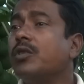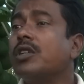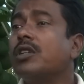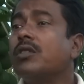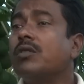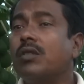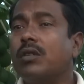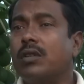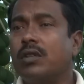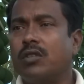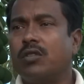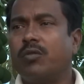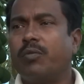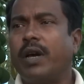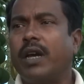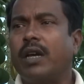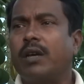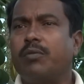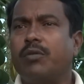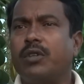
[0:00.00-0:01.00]
অনেকগুলো কিন্তু
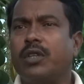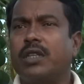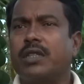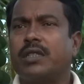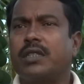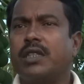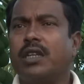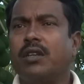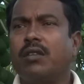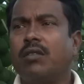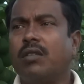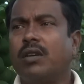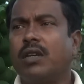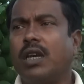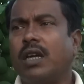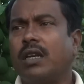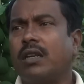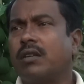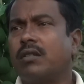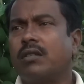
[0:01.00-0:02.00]
ভাঙা পড়ে আছে এগুলোকে
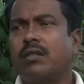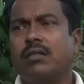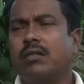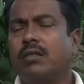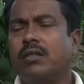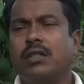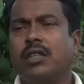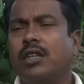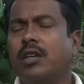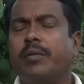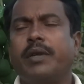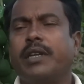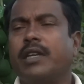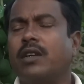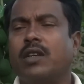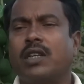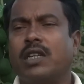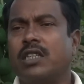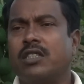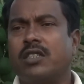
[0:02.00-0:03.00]
আর রিকভারি
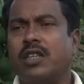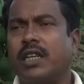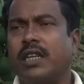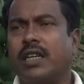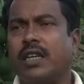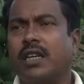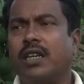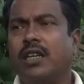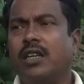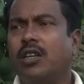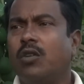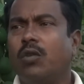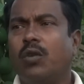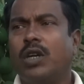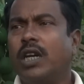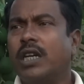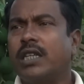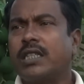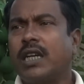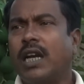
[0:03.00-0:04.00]
করানো যায় না ওই
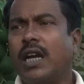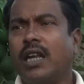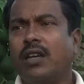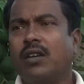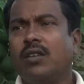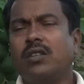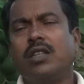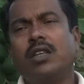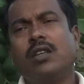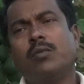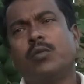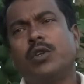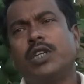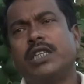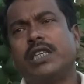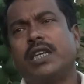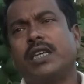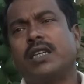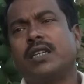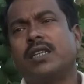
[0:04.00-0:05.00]
গাছ খাড়াই করে দিলে মরে
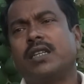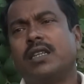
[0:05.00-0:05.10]
যায়